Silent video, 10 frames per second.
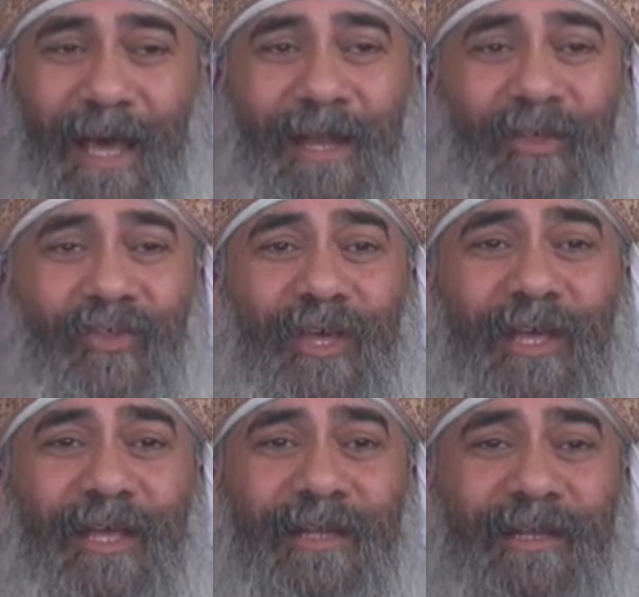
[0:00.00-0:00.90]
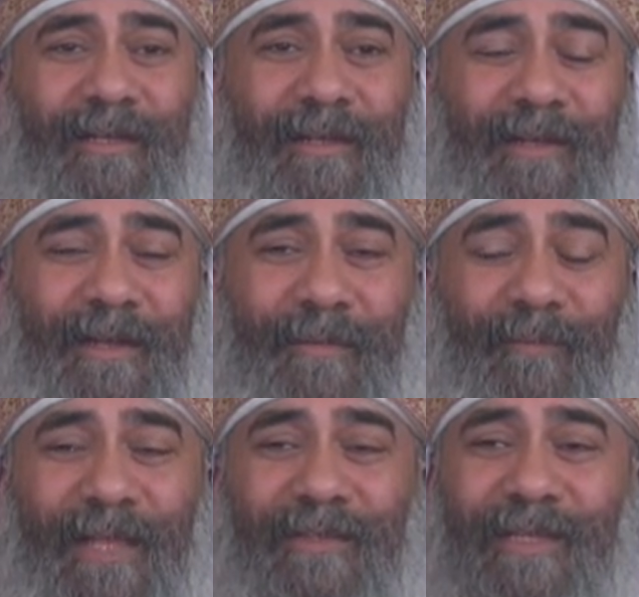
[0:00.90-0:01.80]
علشان
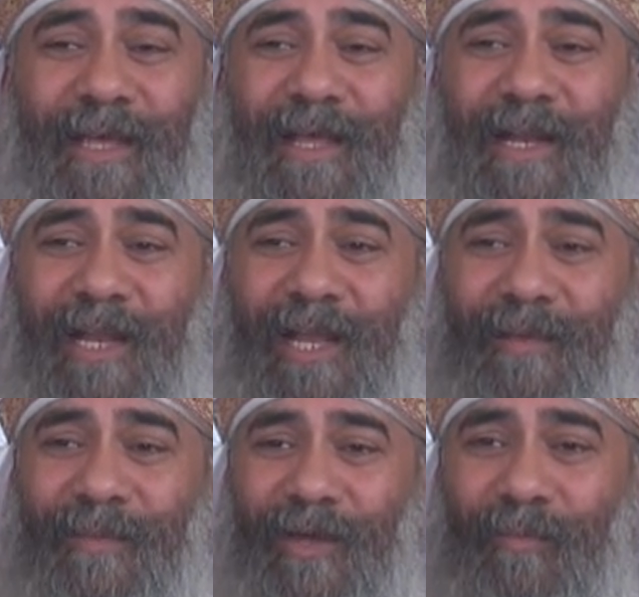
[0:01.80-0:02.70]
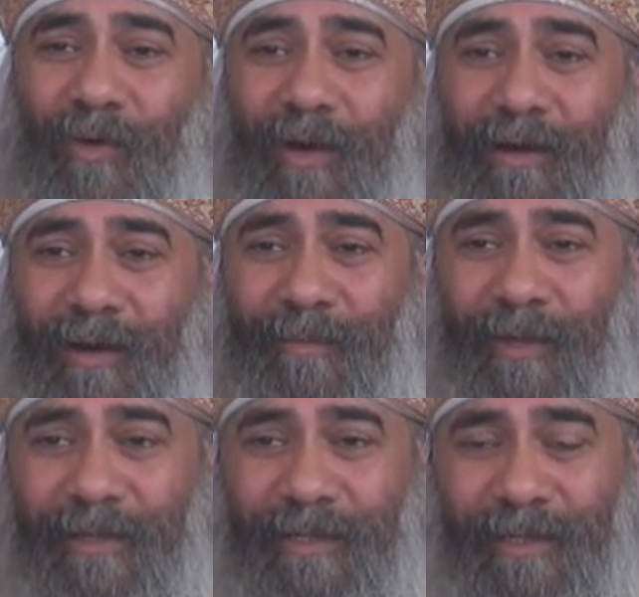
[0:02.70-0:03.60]
من تألم
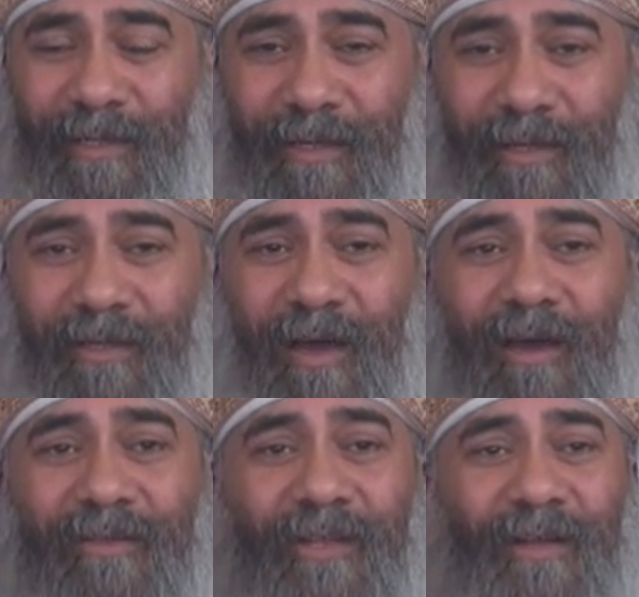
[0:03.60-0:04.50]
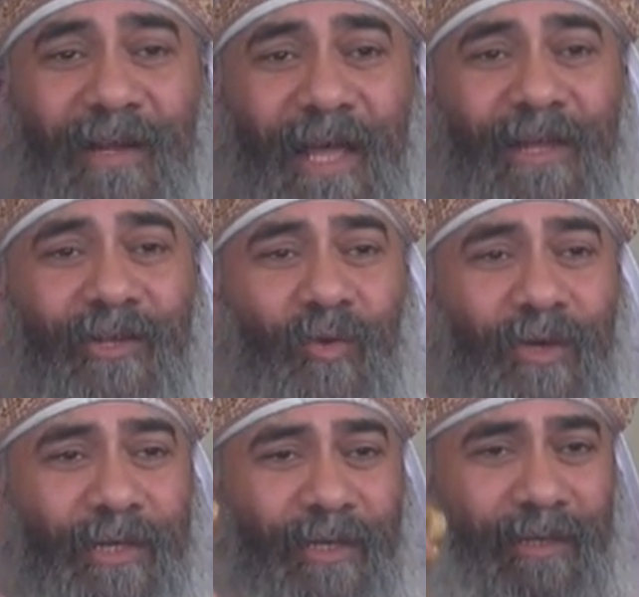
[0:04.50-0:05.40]
مجربا يقدر أن
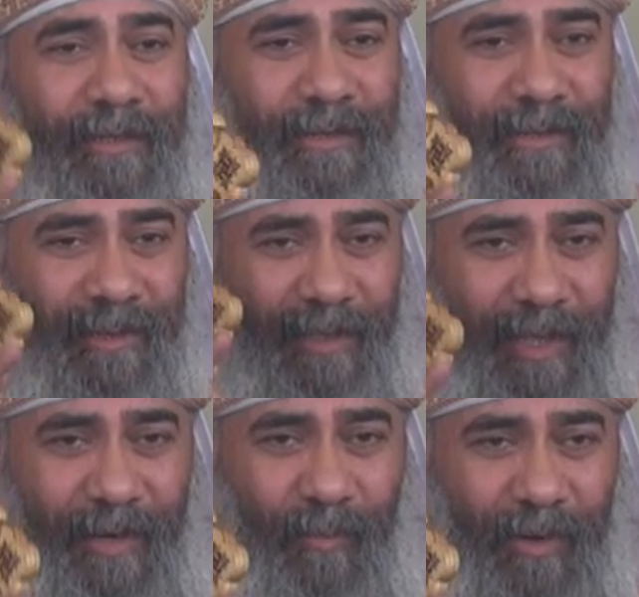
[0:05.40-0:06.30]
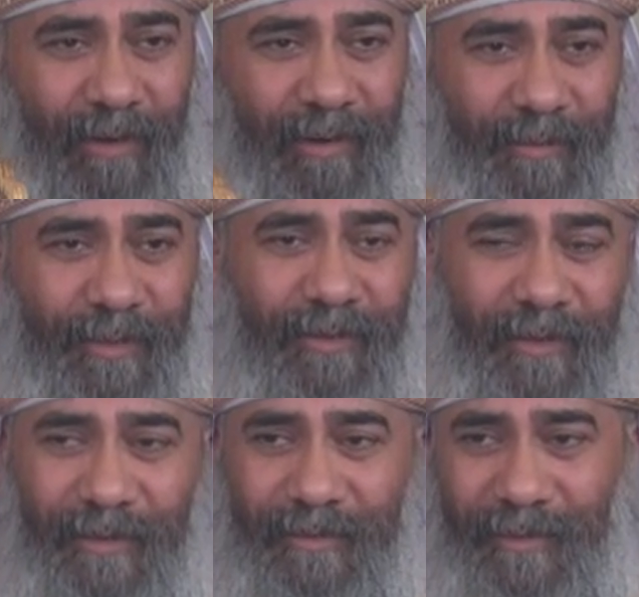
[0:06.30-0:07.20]
يعين المجربين
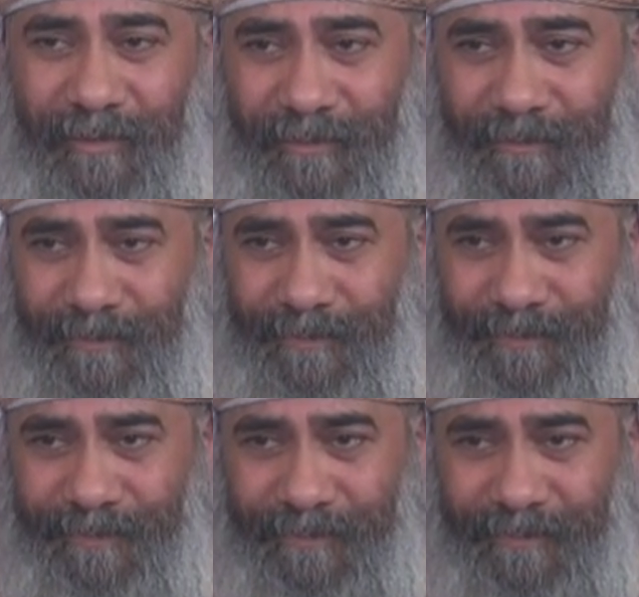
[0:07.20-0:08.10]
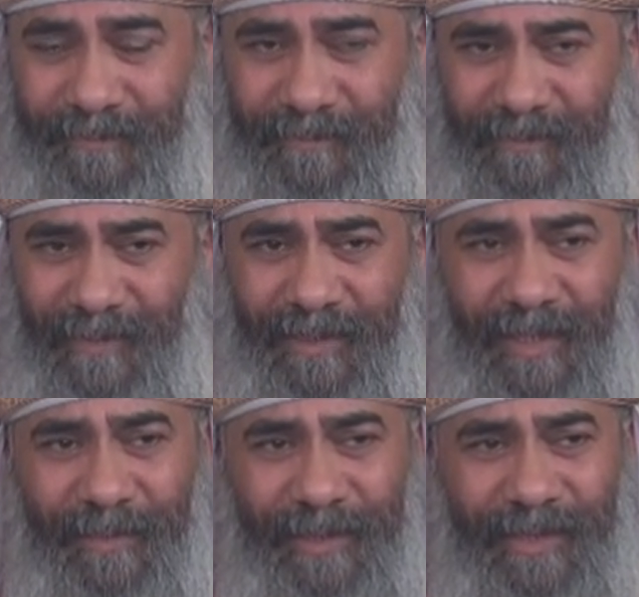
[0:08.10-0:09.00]
أيضا
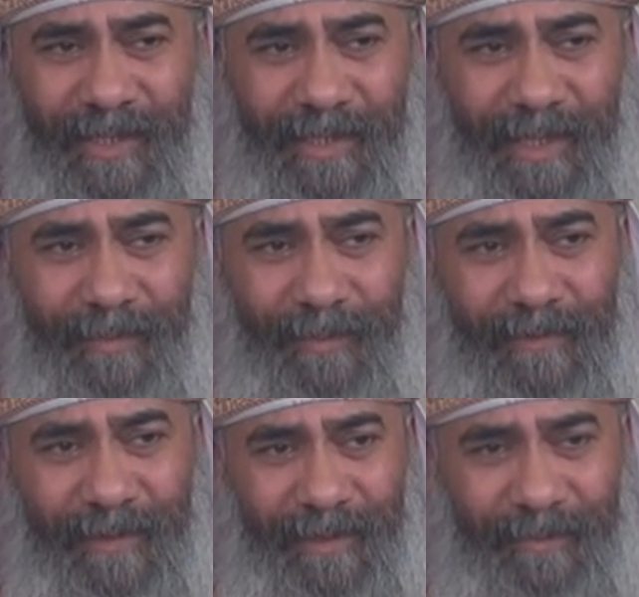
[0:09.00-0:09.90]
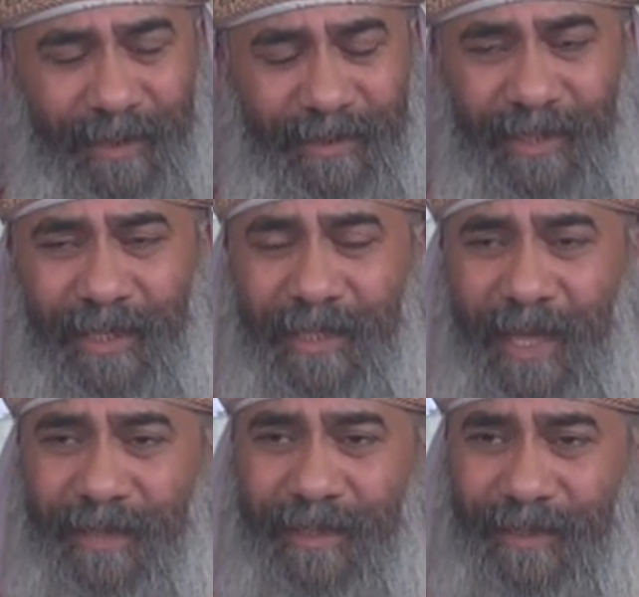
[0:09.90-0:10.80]
ده بيدلنا مثل بيدلنا
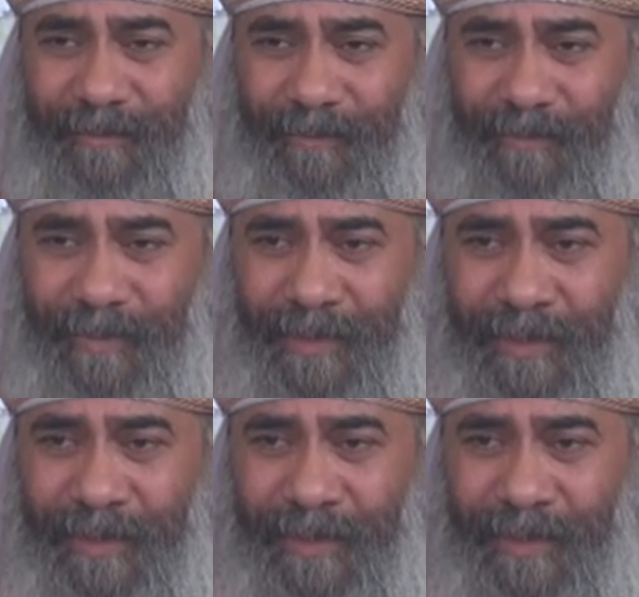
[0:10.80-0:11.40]
تعليم